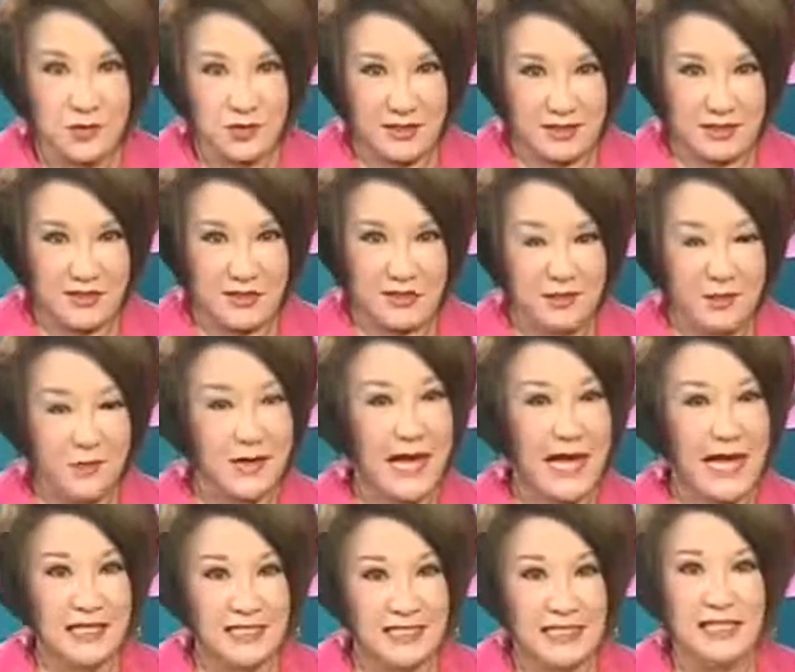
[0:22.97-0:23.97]
准时收
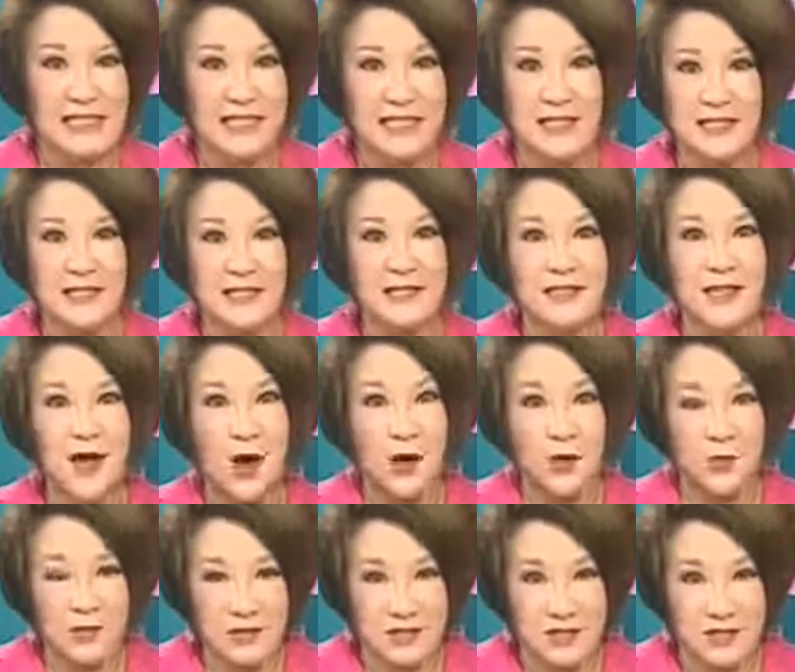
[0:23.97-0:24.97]
看《津津乐道》。
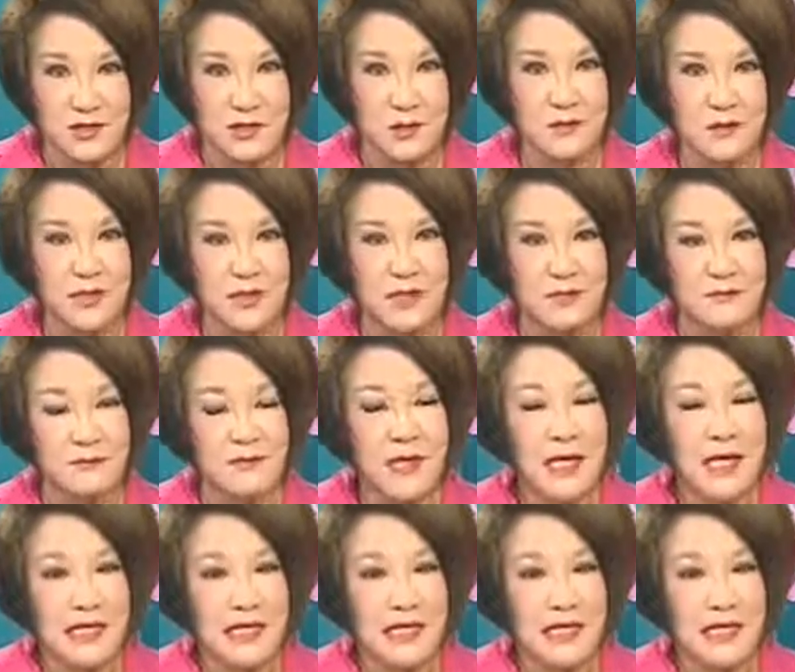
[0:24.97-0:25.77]
我是周乐。